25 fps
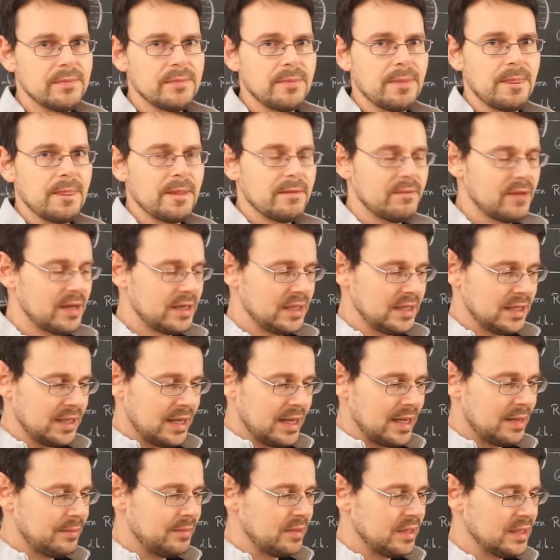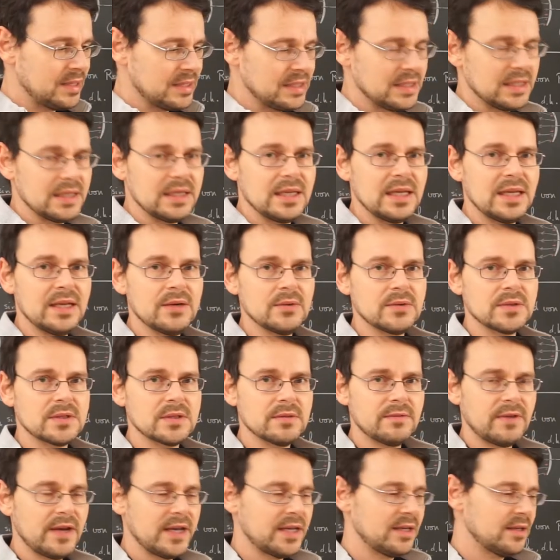Da war nicht A, B, C, D und so
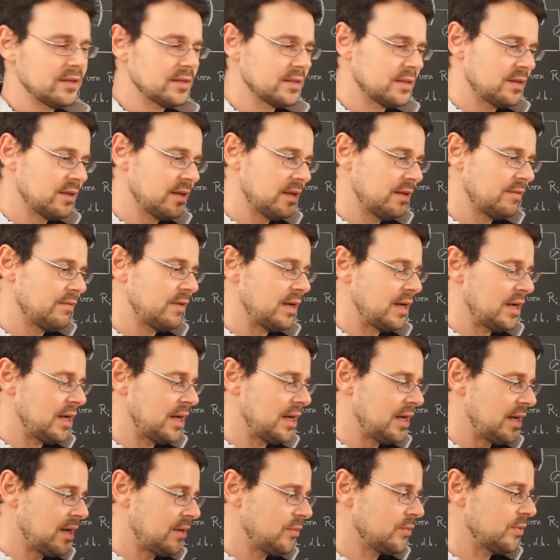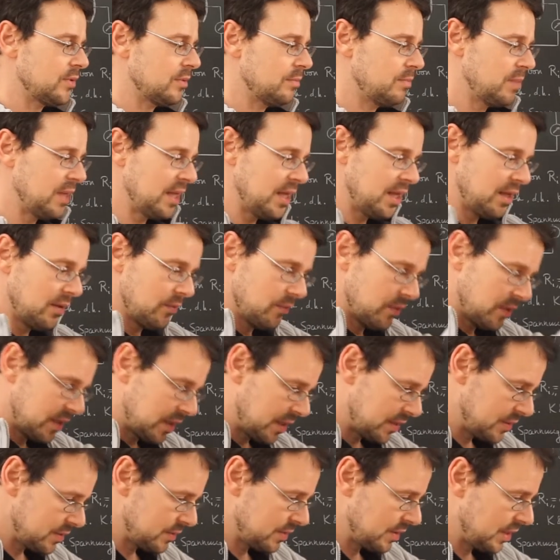weiter, sondern da war A oder B und
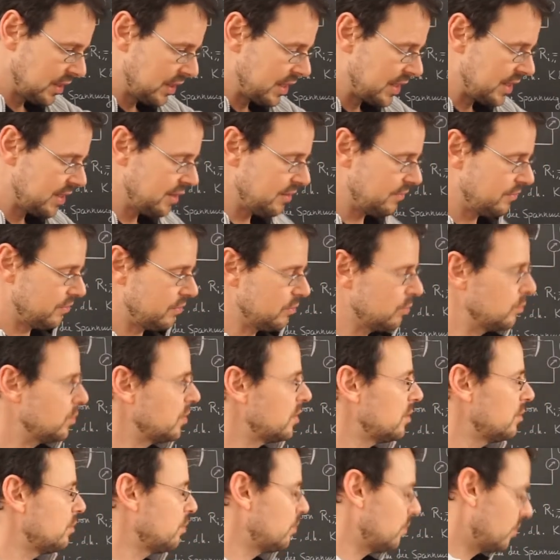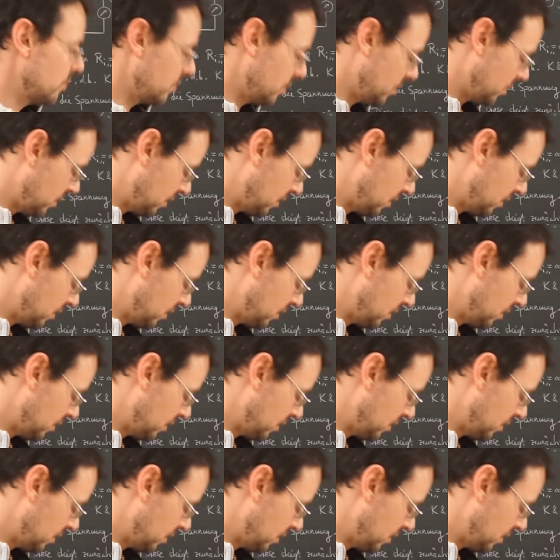dann so eine Reihe von Unterpunkten.